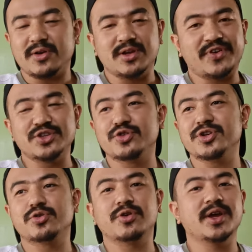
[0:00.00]
इरफान
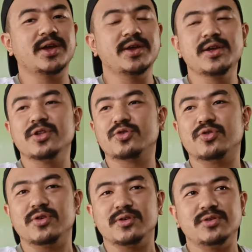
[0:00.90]
जुनेज हो गए
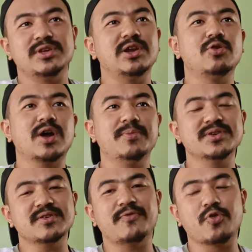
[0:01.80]
तो ये लोग
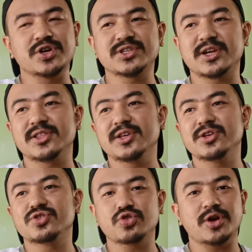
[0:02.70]
हमेशा फोकस करते
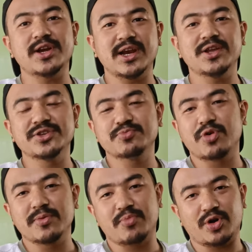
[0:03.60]
कि स्टोरी टेलिंग इज़
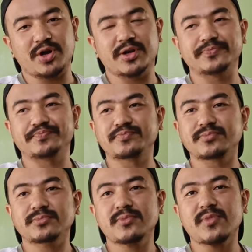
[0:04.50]
मोर इम्पोर्टेंट
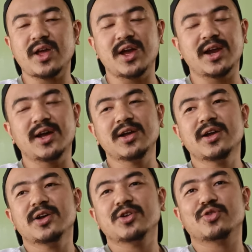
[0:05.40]
है ना
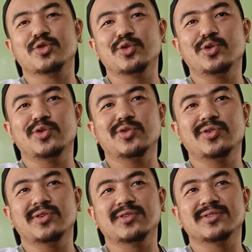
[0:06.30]
तो
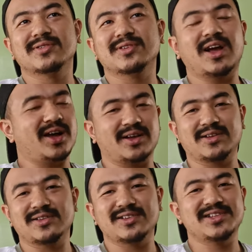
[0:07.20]
हाँ
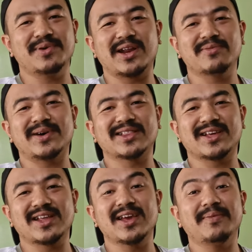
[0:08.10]
इसी बारे में बात
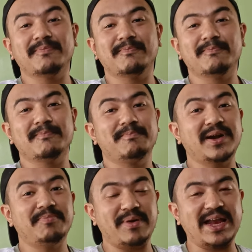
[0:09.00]
करेंगे हम
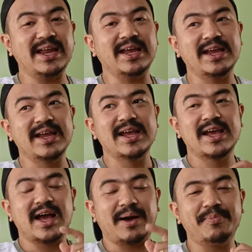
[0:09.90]
बट पहले
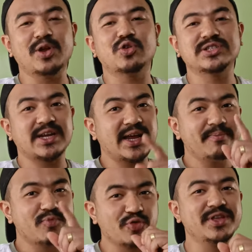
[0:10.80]
अपने को जाना है
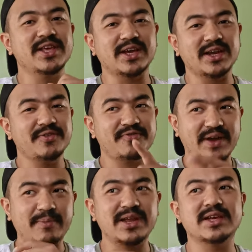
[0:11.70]
मूवी देखने
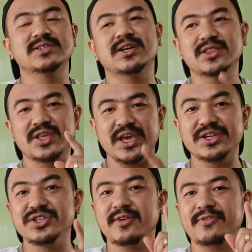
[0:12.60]
फैमिली के साथ के
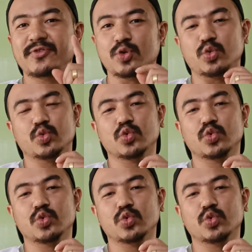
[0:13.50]
जी एफ टू